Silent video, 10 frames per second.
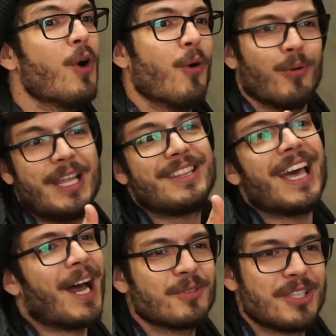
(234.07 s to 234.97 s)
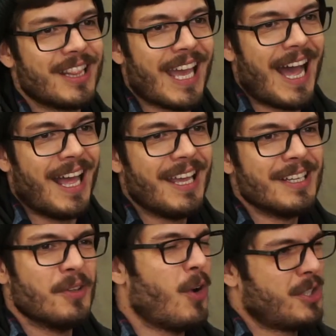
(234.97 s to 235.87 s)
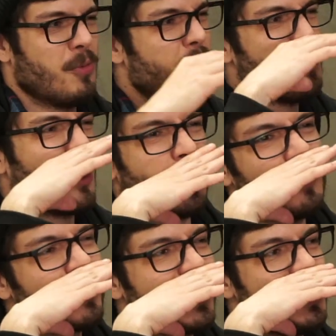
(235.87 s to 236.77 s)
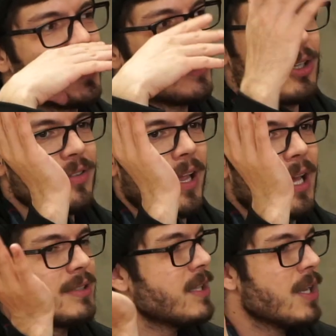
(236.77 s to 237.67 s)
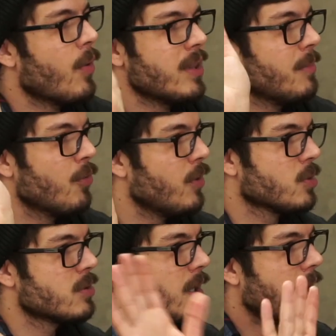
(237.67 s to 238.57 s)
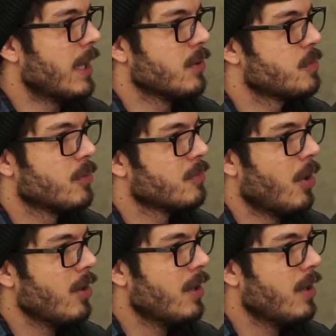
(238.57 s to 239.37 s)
o literal do GTA. Nossa, o vídeo, mano, todo mundo assistia. Todo tal, mundo você 150 mil views, tá ligado? Tipo, mano, okay, mas